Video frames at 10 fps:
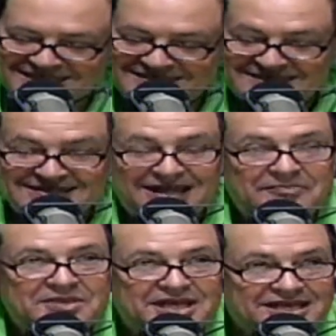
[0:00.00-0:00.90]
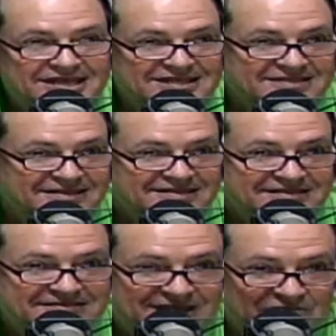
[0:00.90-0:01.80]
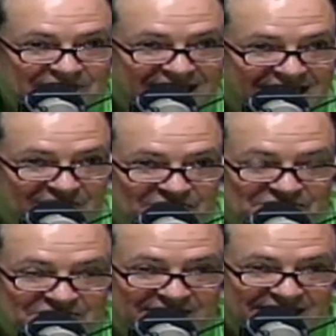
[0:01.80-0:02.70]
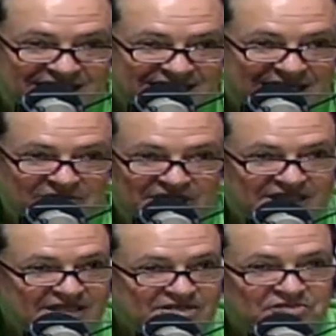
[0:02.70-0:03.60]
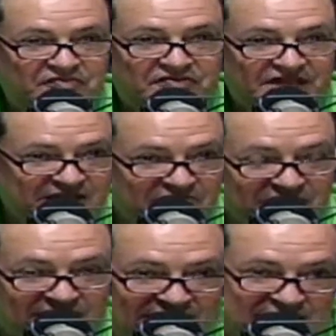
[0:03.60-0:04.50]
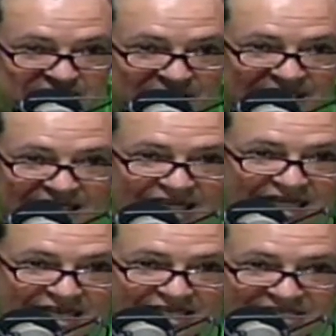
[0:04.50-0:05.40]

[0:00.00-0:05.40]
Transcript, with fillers: Eh, también eh, saludar a Alonso que anda ahorita sufriendo en las playas